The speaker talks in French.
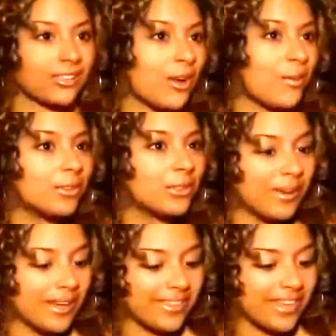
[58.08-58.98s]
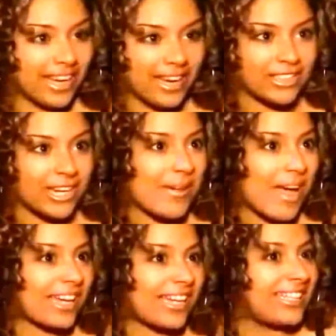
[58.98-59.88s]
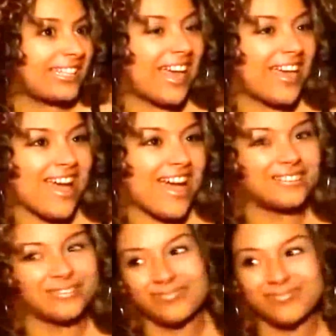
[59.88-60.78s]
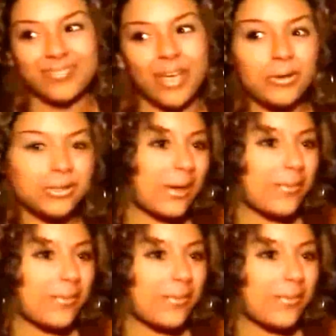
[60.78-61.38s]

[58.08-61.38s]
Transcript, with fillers: Je ne sais pas pourquoi j'ai voulu faire ça. En fait, c'est peut-être parce que